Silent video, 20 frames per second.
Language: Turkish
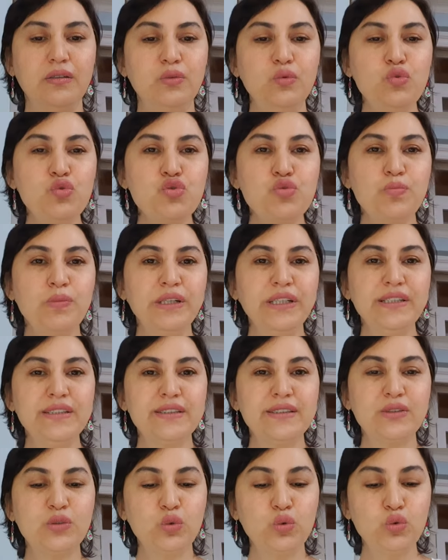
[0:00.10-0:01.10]
3
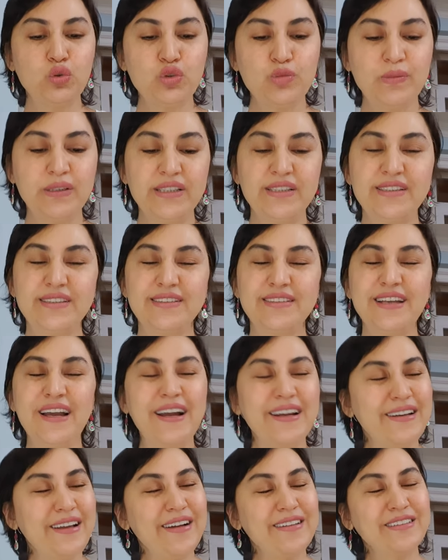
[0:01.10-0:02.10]
Mayıs 9 Mayıs
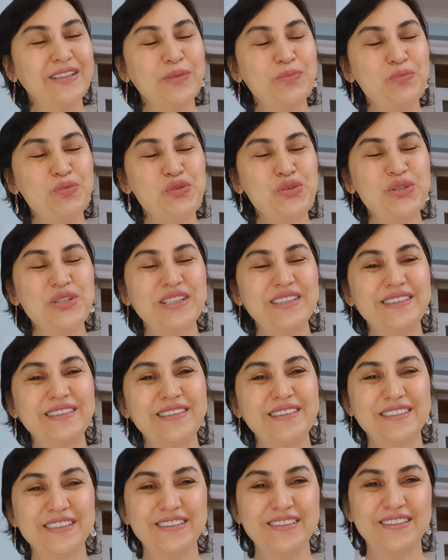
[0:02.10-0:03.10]
değerli akrep burçları
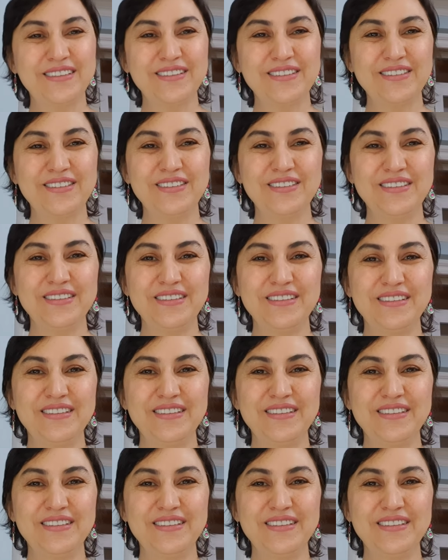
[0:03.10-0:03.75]
nasılsınız?